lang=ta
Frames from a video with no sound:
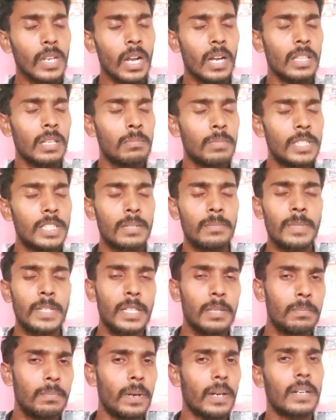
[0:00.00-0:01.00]
அந்த மிச்சம்
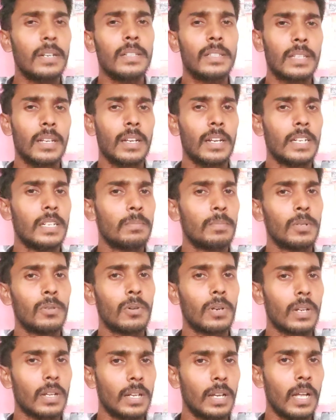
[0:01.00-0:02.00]
மீதி பழத்தை என்ன
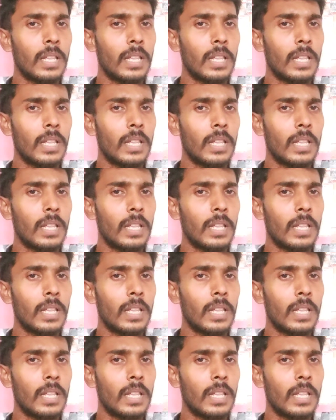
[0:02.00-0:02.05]
பண்ணுவாங்கன்னா